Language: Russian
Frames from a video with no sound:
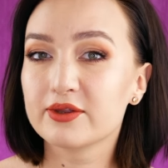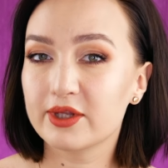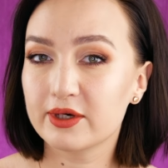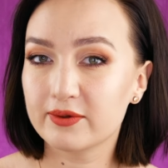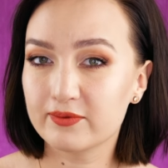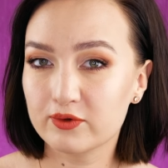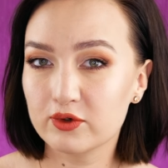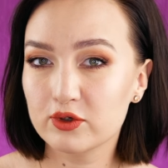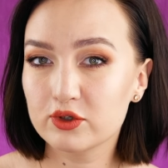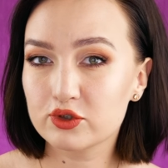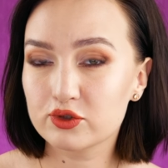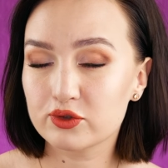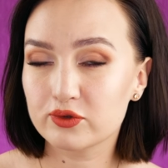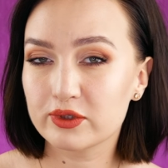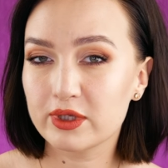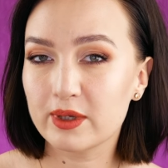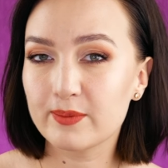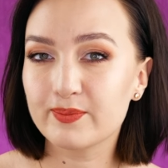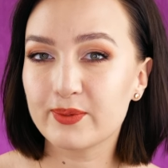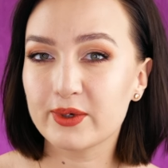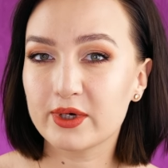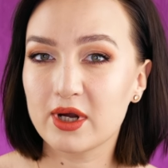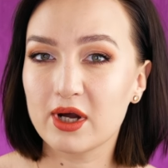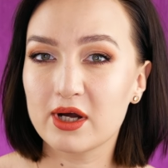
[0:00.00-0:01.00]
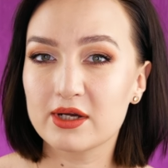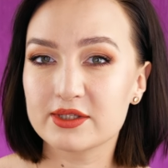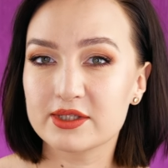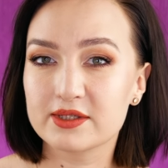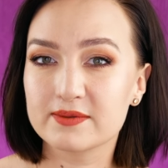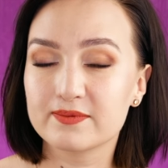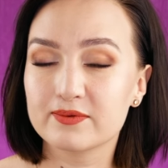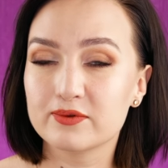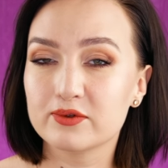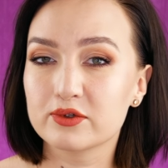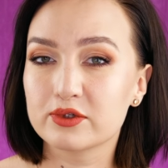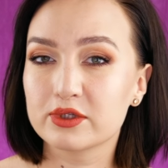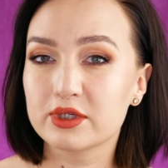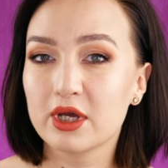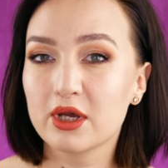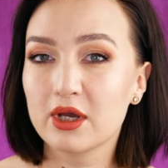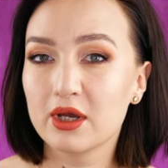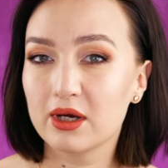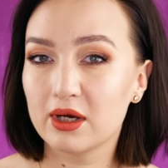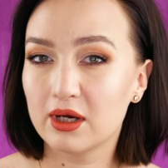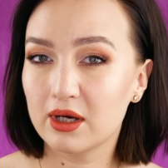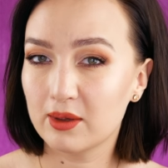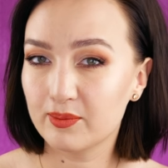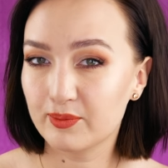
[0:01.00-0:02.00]
того, что нам показывают
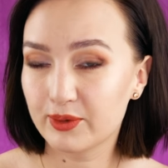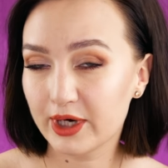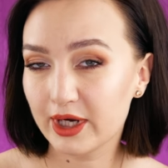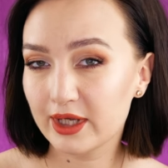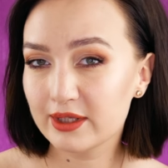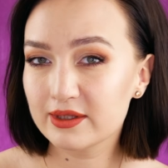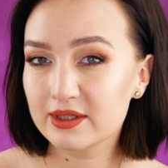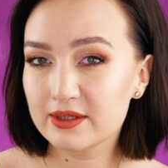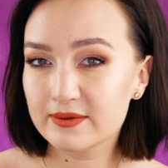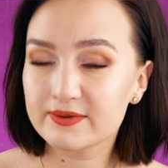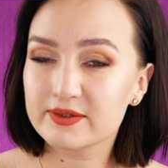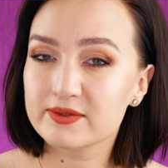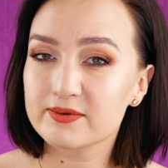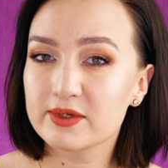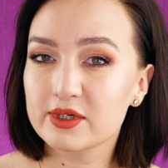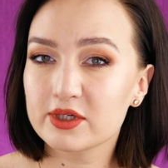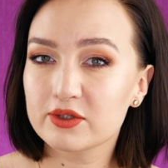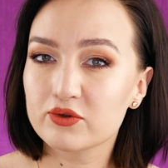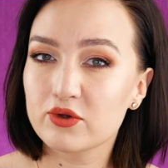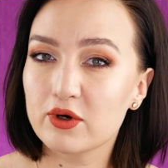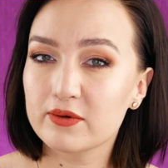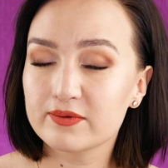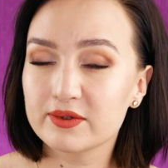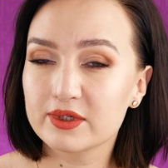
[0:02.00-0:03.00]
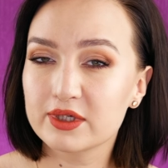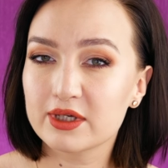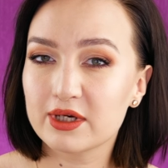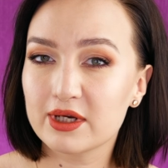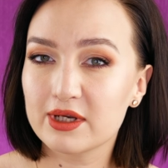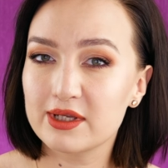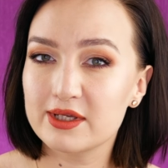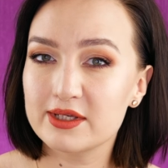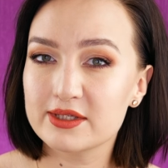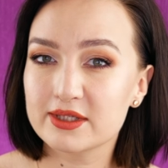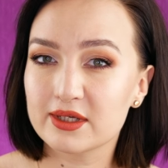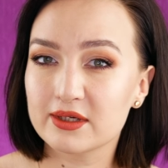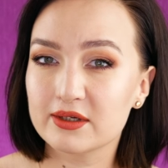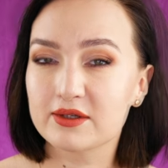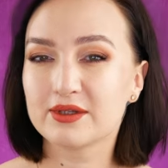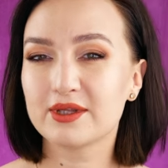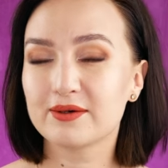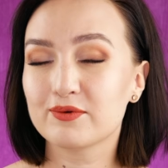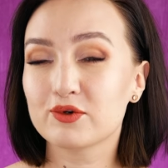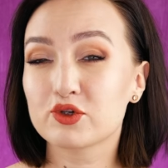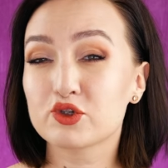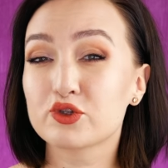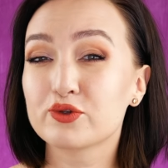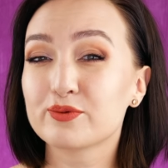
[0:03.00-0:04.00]
а, бренды в своих новых релизах,
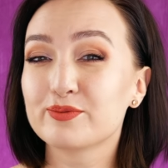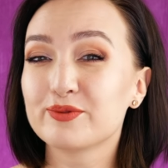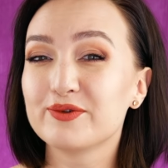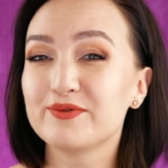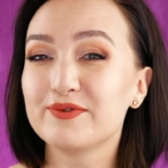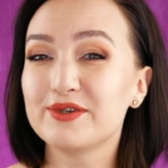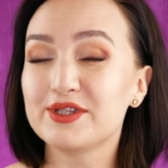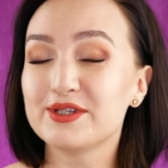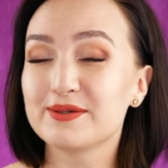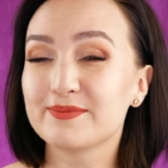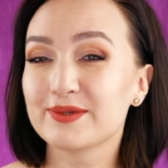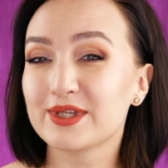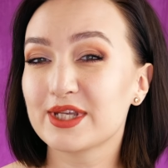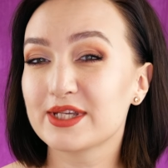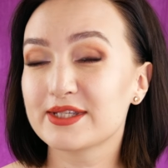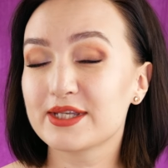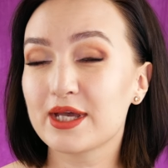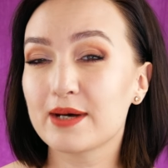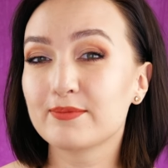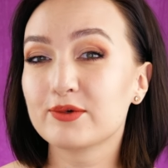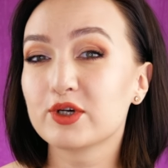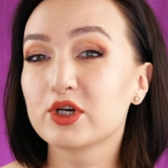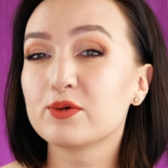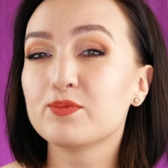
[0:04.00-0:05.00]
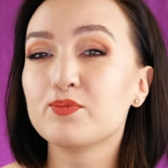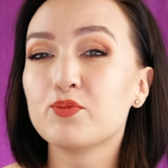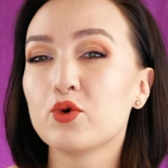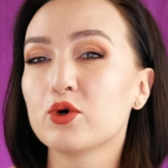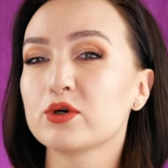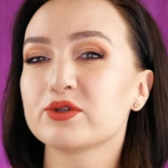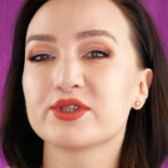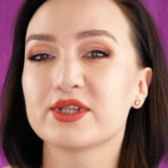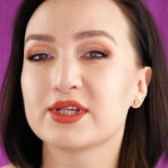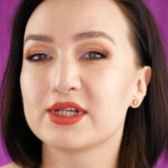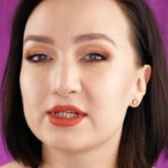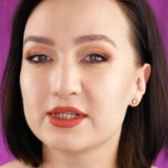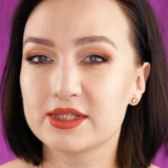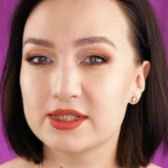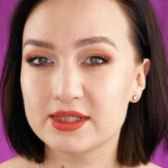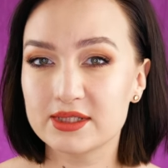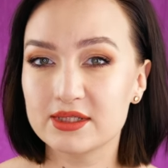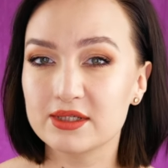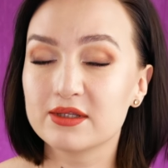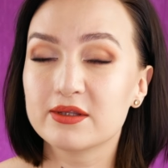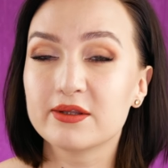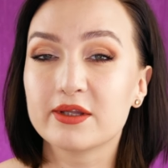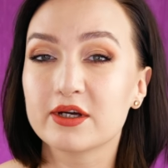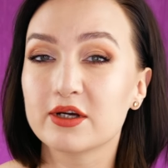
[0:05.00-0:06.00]
того, что мы видим на самых модных и
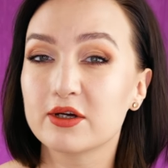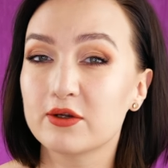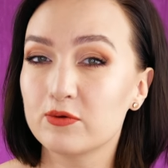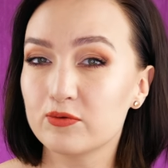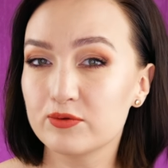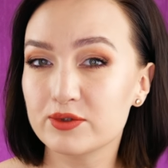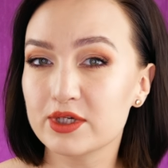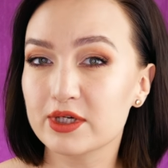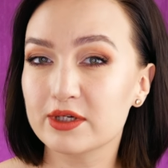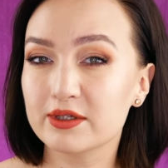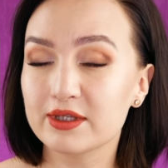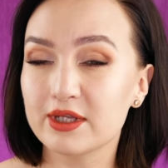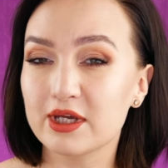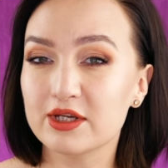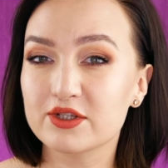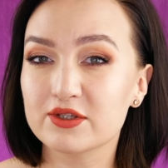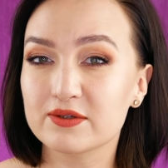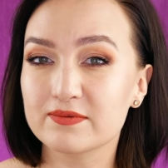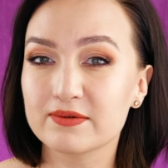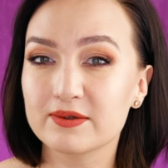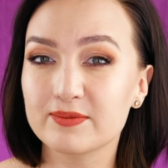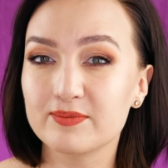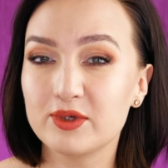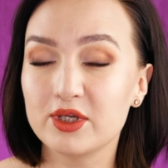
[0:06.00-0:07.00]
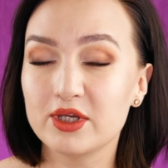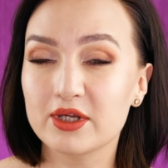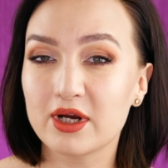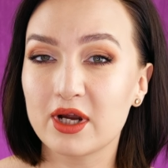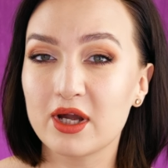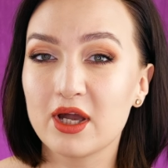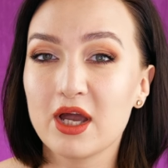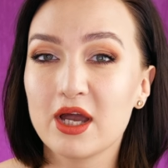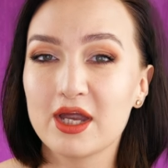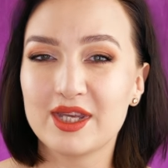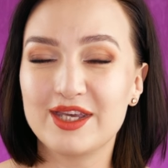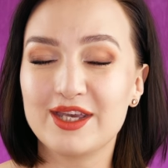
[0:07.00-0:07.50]
стильных людях нашего мира.